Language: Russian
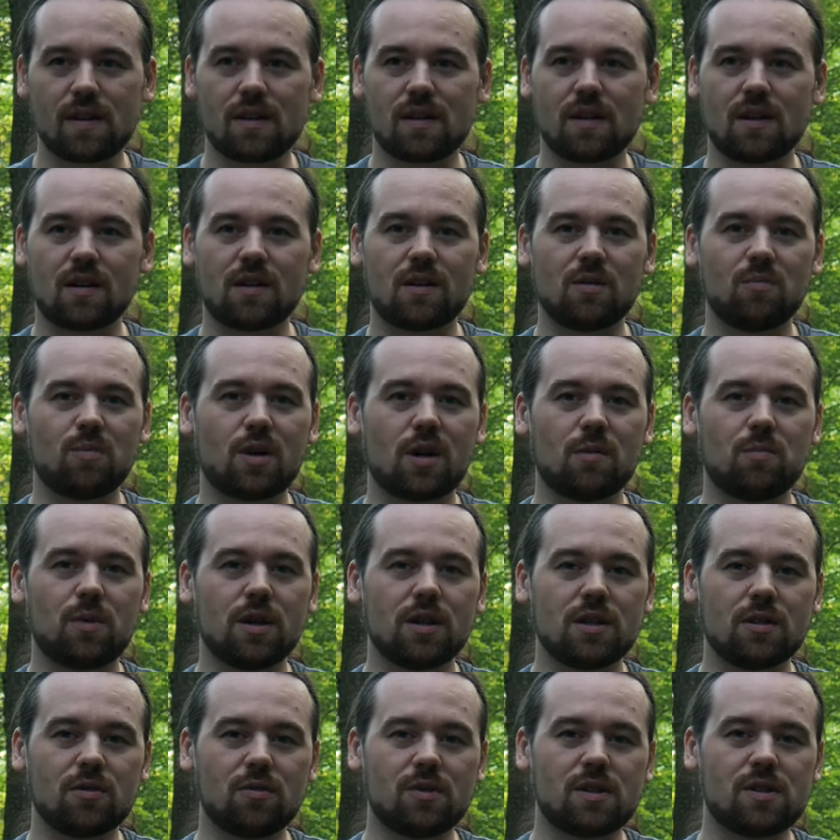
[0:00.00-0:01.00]
как
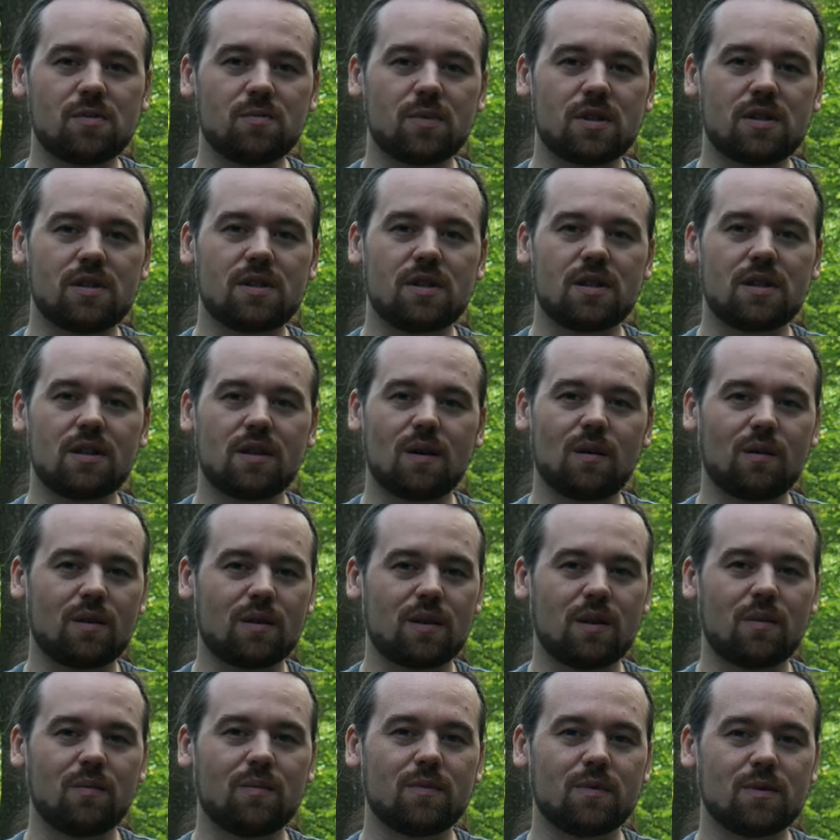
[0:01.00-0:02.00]
обрабатывать материал
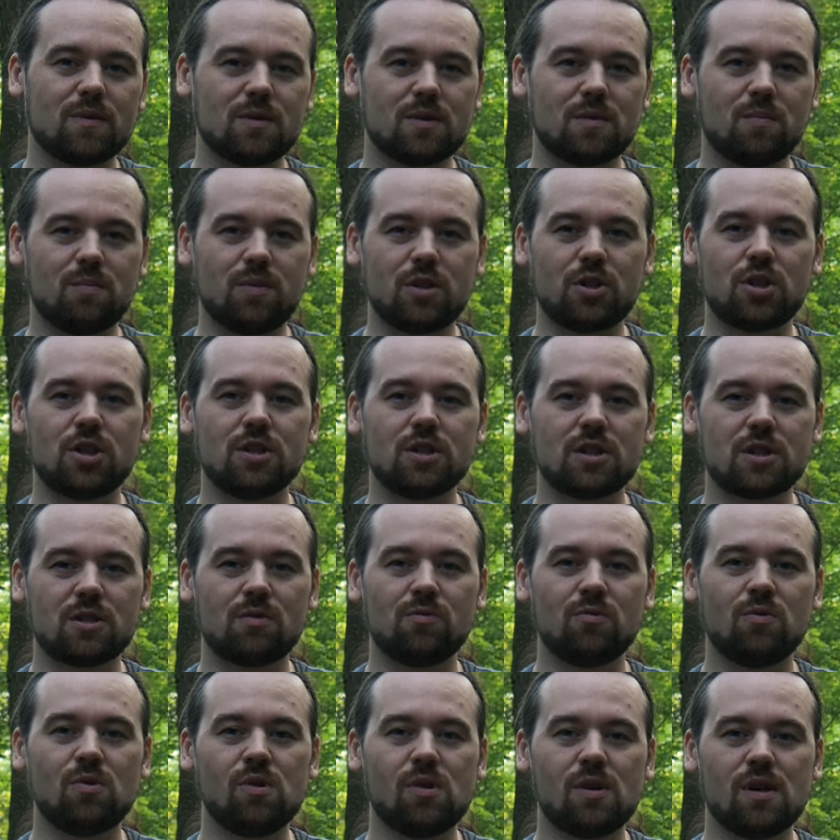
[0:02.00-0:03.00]
там. То есть
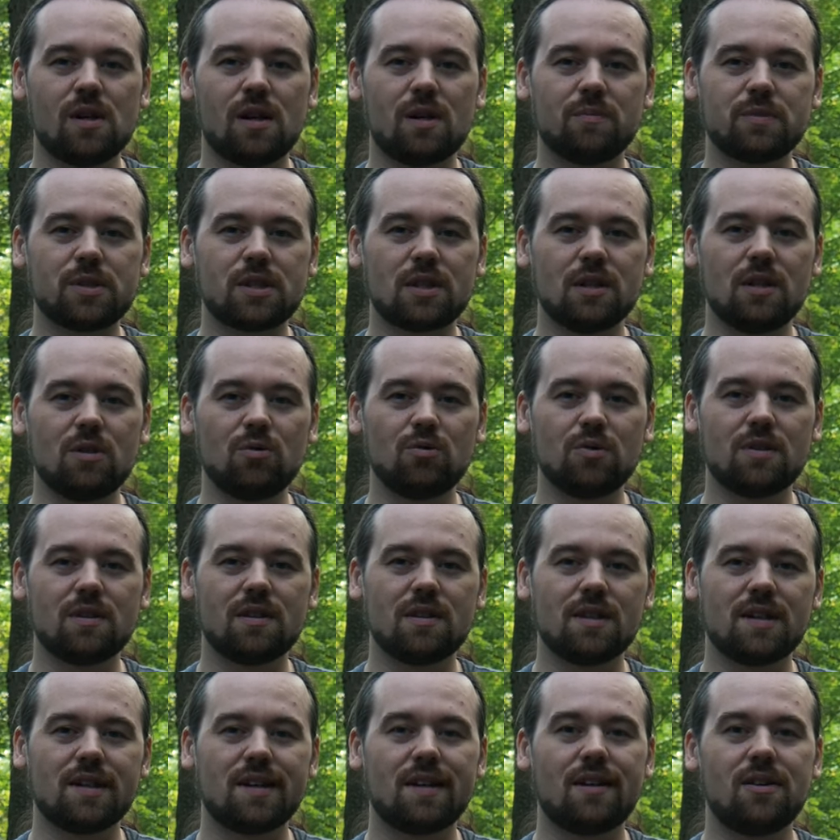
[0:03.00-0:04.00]
большинство
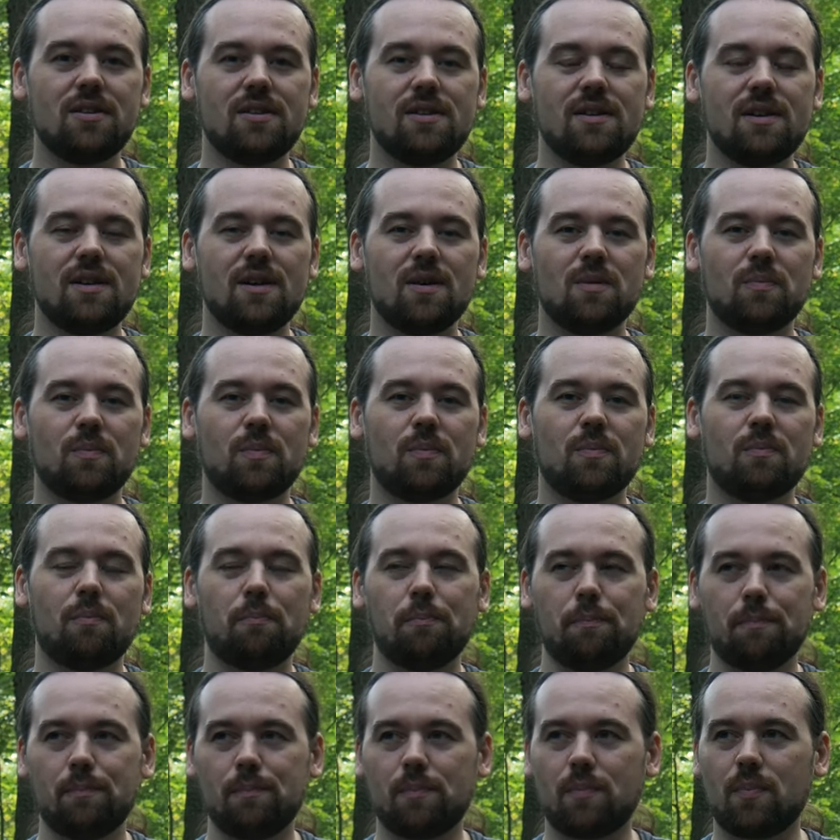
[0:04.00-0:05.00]
абсолютно не
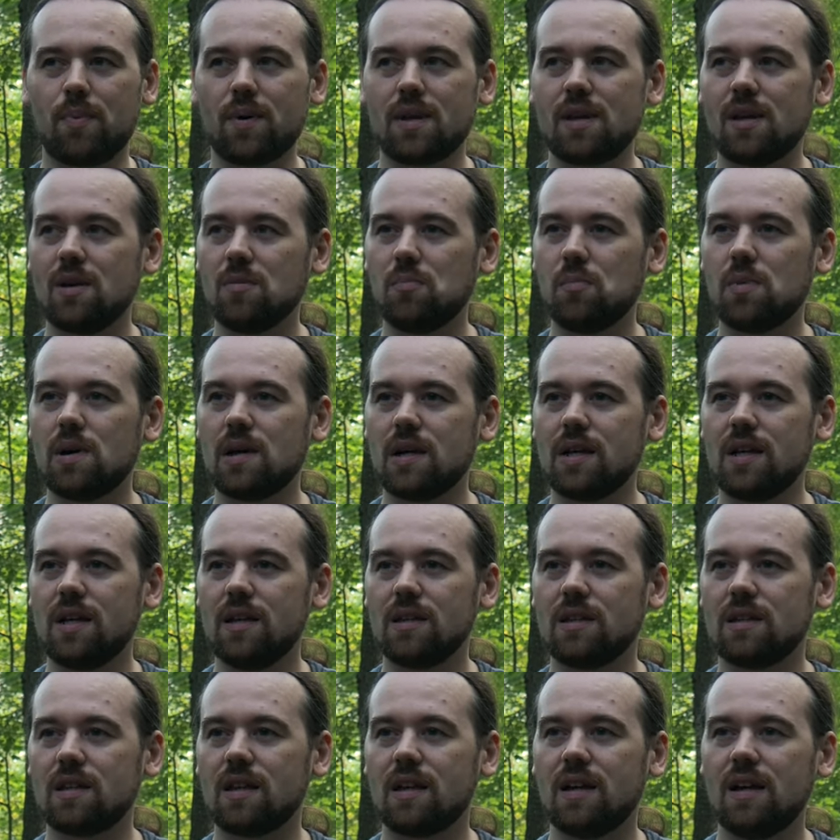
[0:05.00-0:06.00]

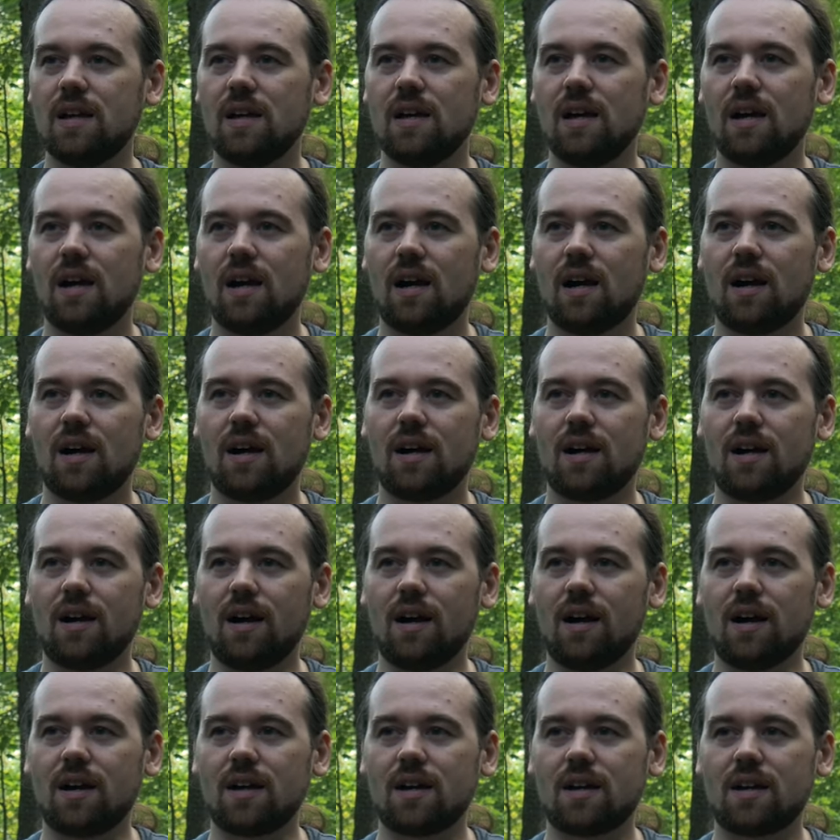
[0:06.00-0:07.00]
понимает,
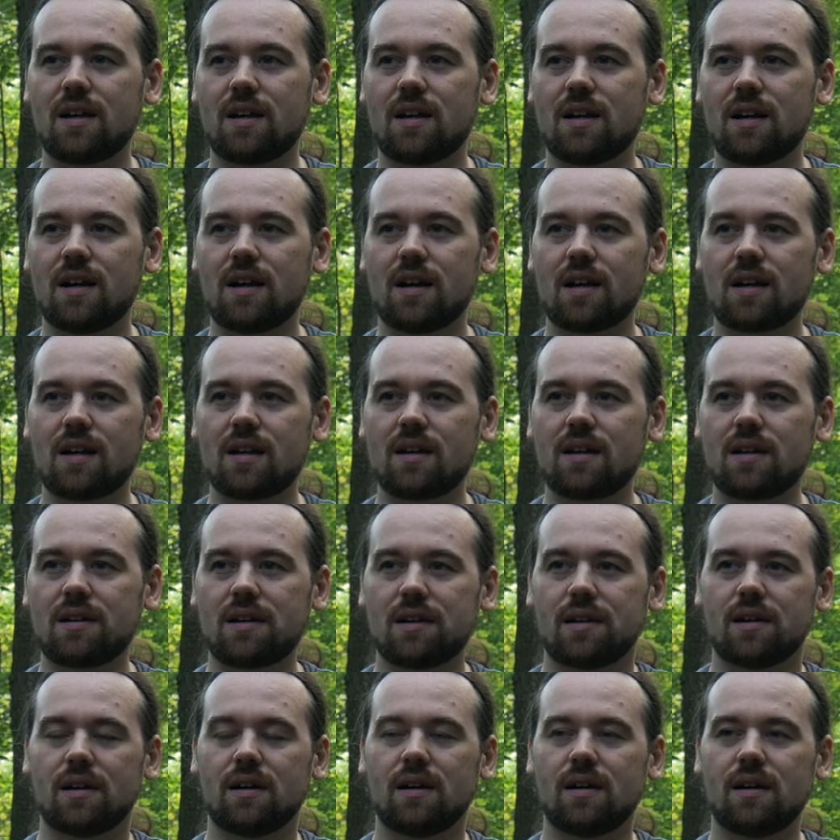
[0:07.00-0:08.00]
а, как,
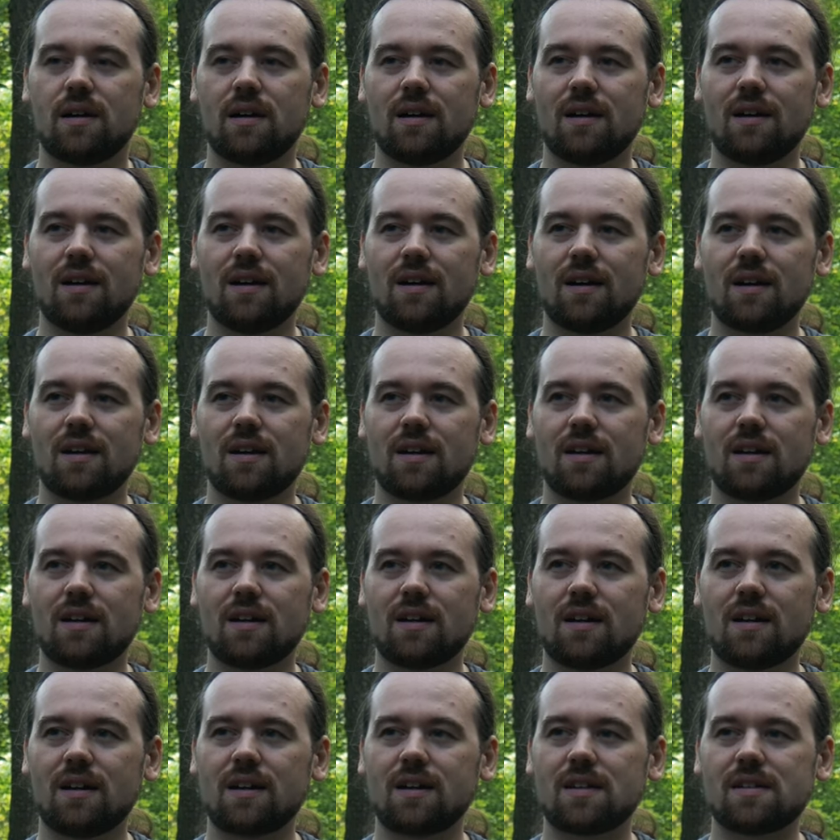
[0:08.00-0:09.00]

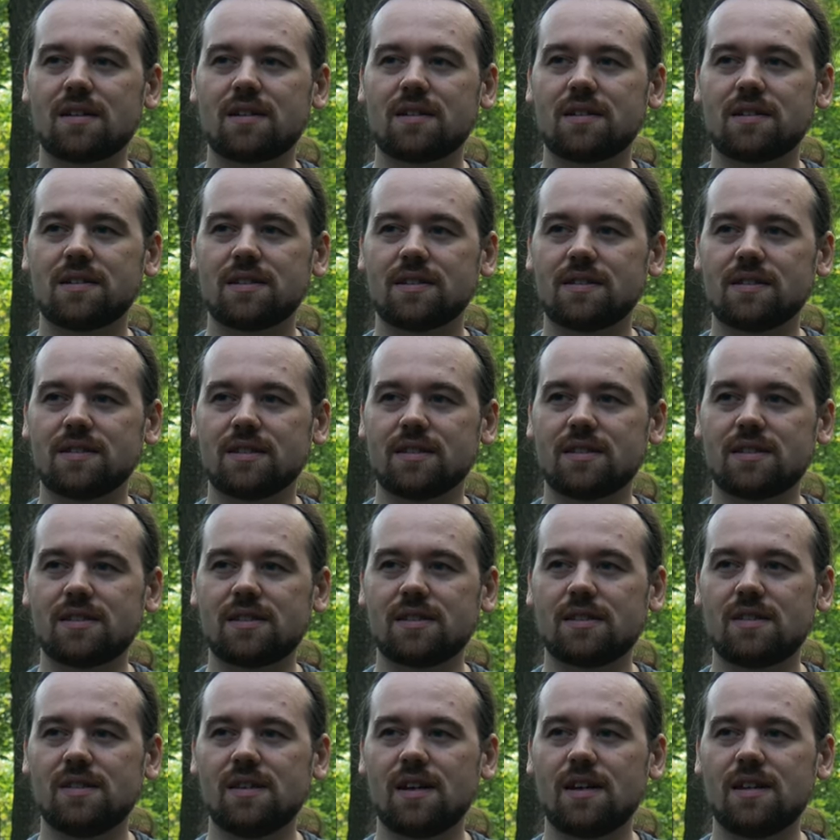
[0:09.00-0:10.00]
как
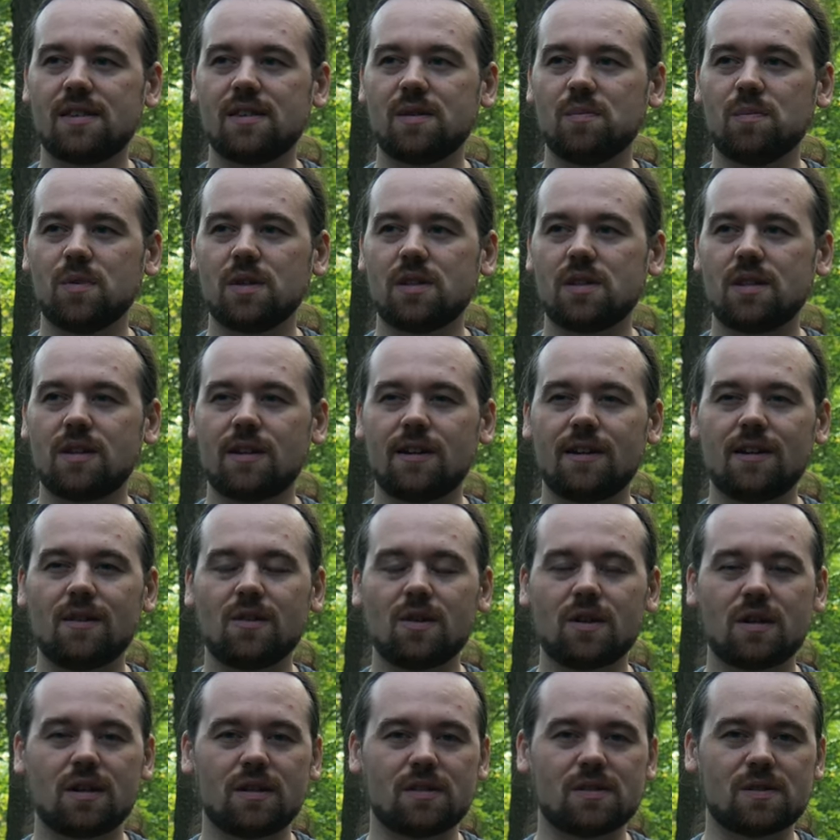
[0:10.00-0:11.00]
снять
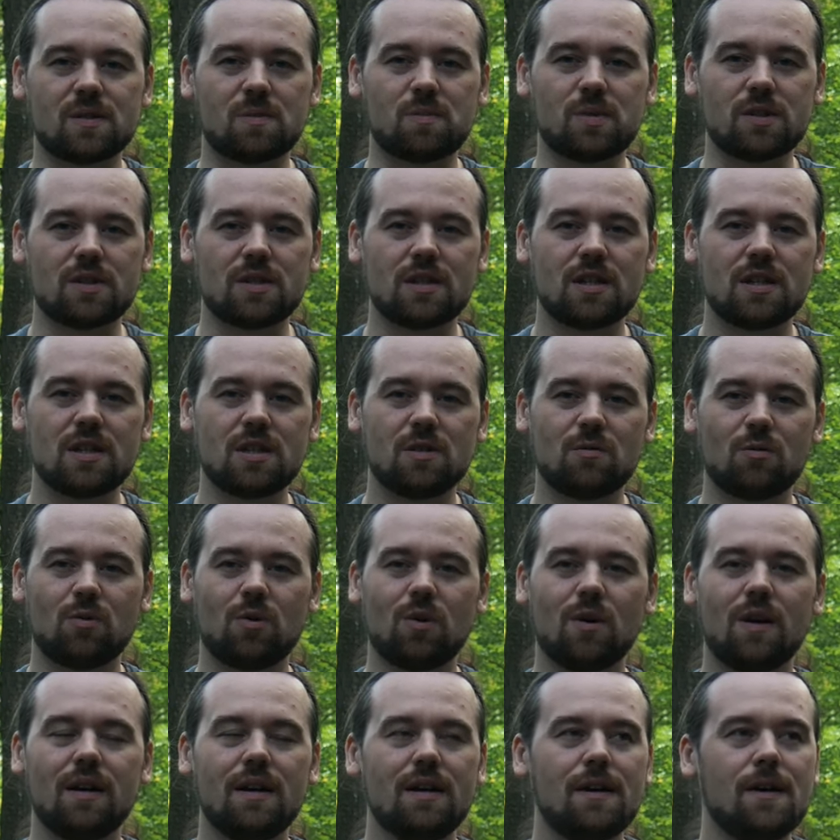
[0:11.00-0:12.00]
материал, как записать
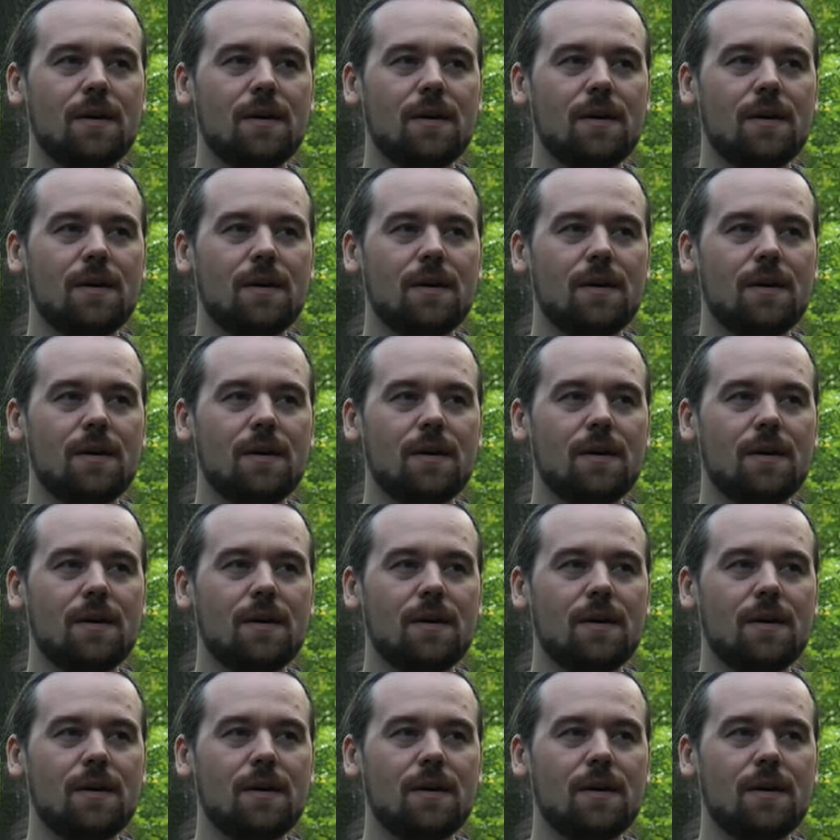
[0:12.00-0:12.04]
его